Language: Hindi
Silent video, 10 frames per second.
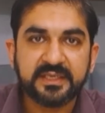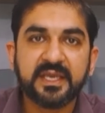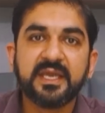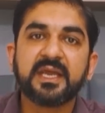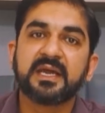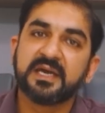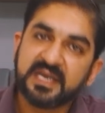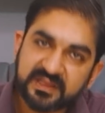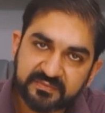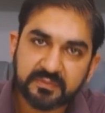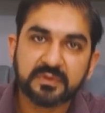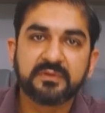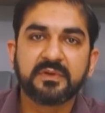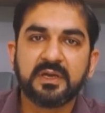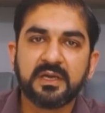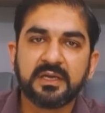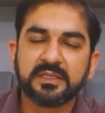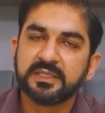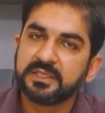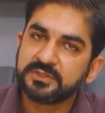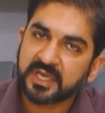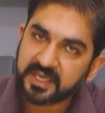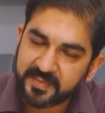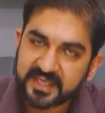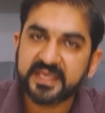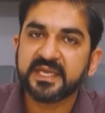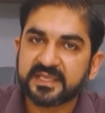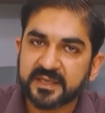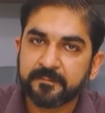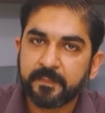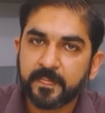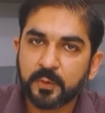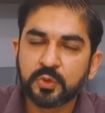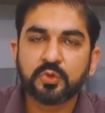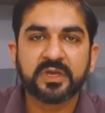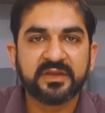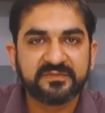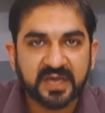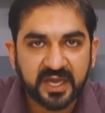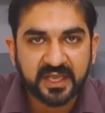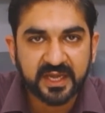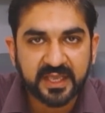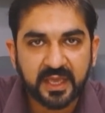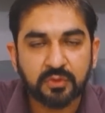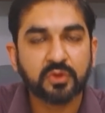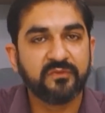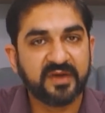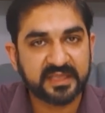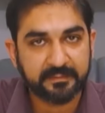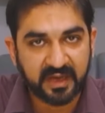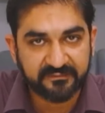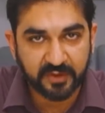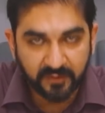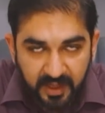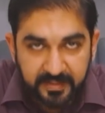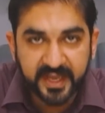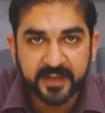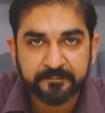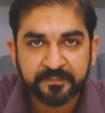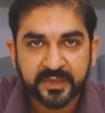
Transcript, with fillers: ये गलत एग्रीमेंट किए थे उनको गिरफ्तार करके उनको वादा माफ गवाह बनाए